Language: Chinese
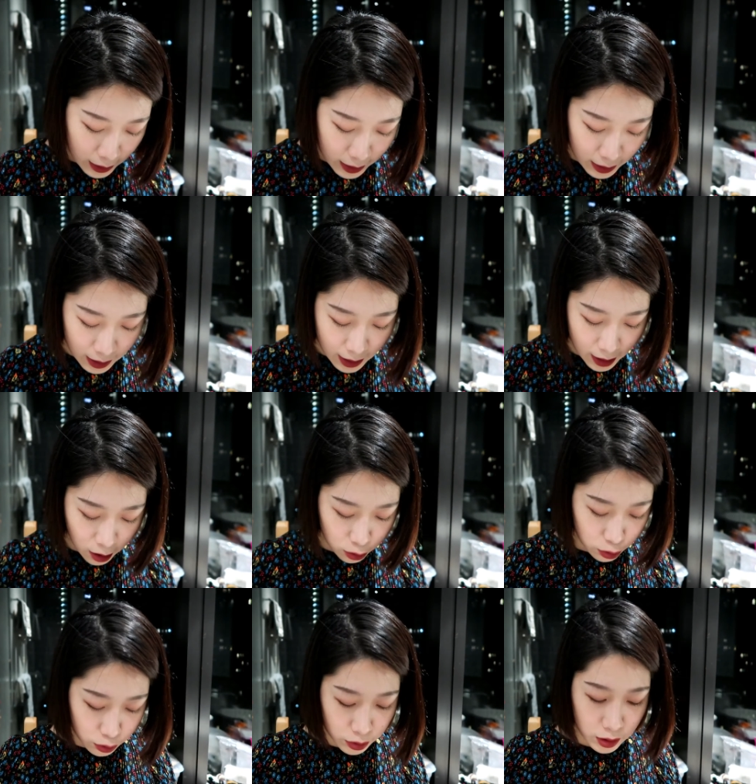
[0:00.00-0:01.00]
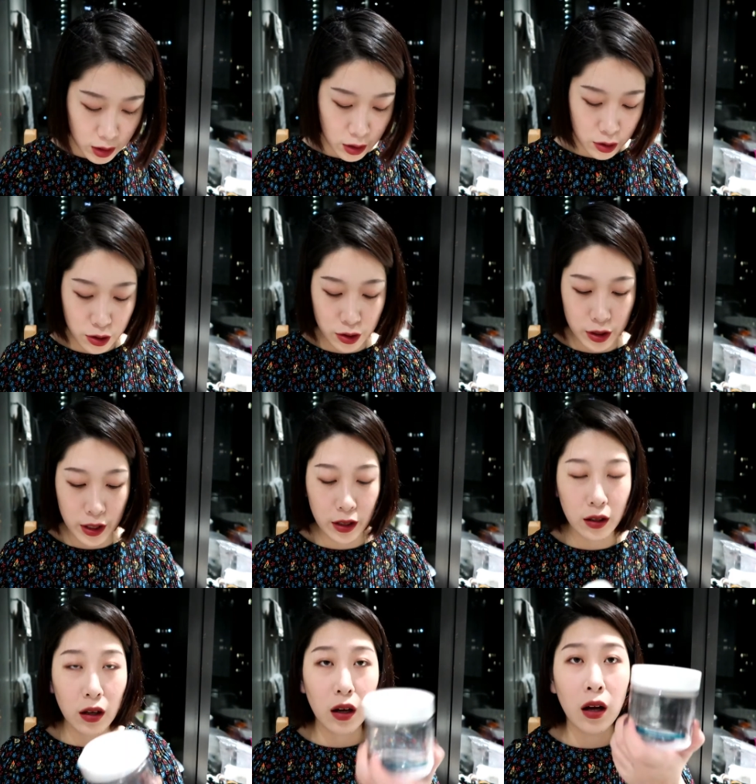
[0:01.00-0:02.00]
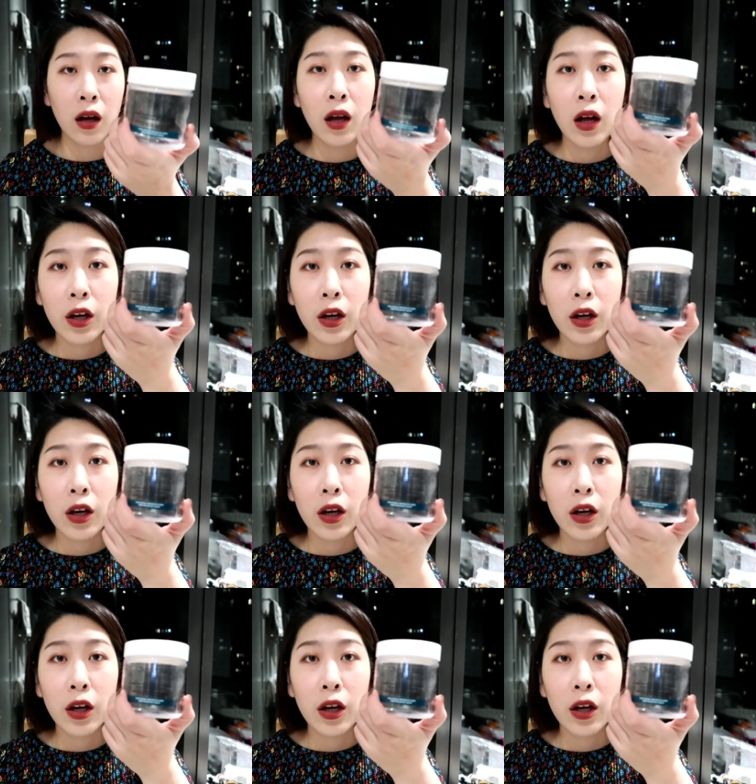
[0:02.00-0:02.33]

那接下来要说的呢是这个。